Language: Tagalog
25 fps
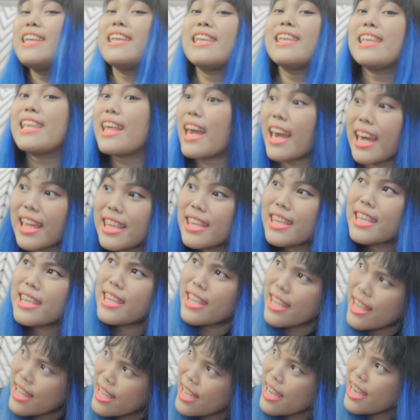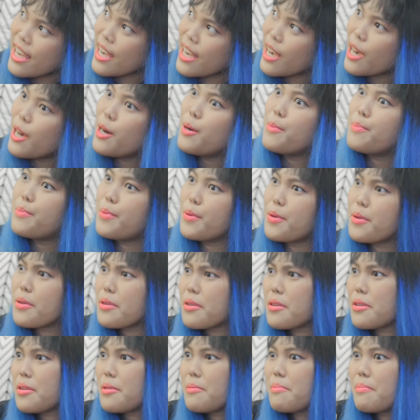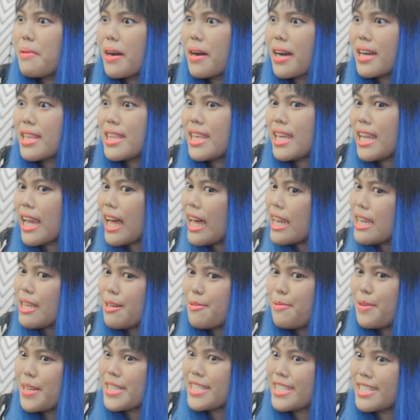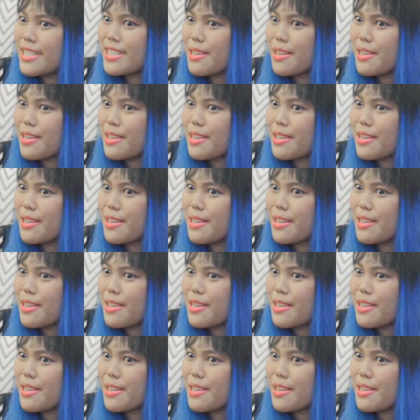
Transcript: lately, puro yung mga nilalabas